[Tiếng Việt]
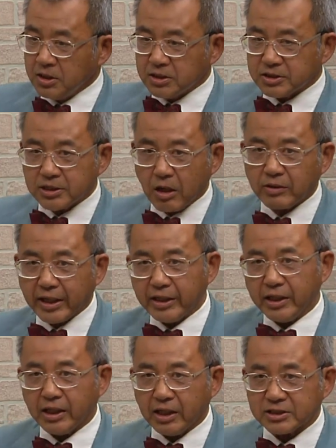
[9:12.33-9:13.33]
sau
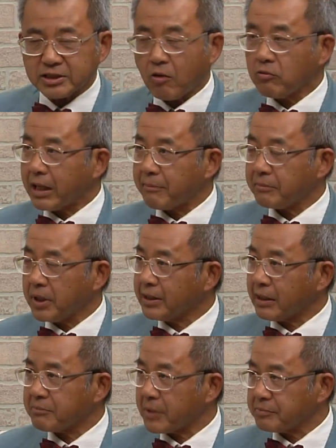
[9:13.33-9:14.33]
này 6 à, năm hay
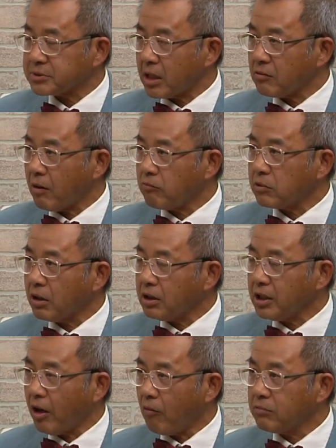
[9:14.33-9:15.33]
5 năm sau ông đó
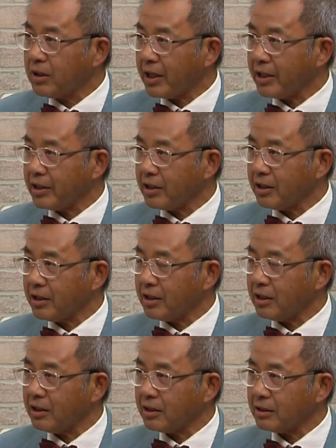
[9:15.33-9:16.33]
ông lại
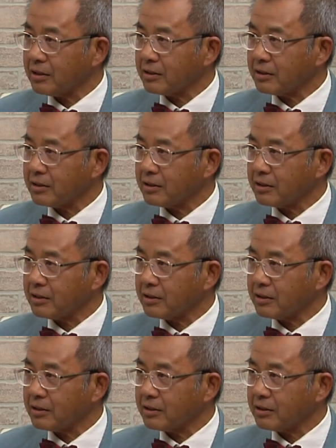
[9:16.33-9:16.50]
à,